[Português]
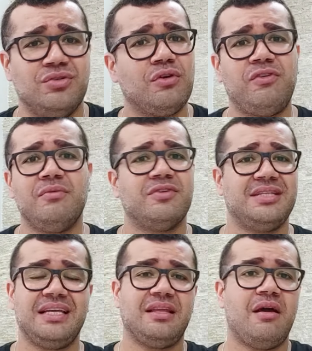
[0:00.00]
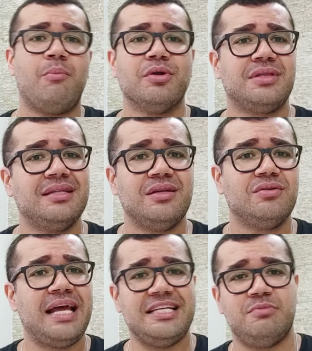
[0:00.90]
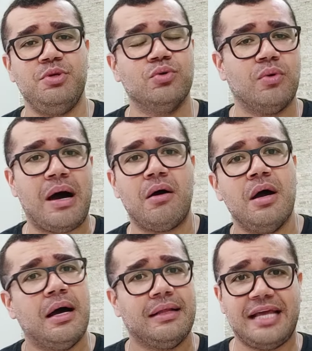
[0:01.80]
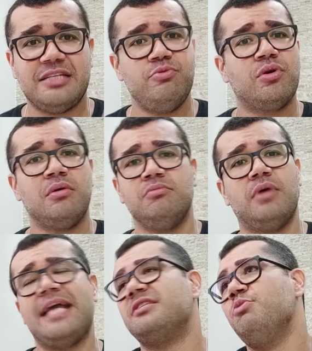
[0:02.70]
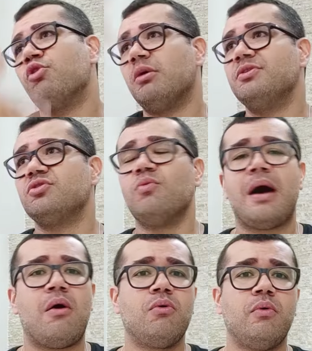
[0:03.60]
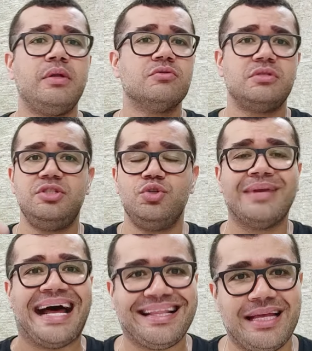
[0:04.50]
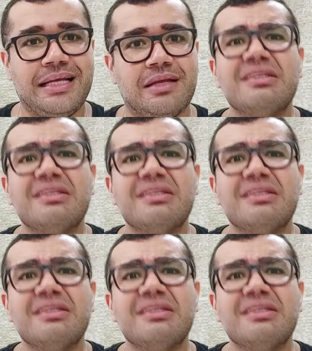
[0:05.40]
Eu tô falando você que tem uma moto tá andando 10 mil, no álcool, 10 mil, 10 mil quilômetros no álcool e não sentiu nada ainda.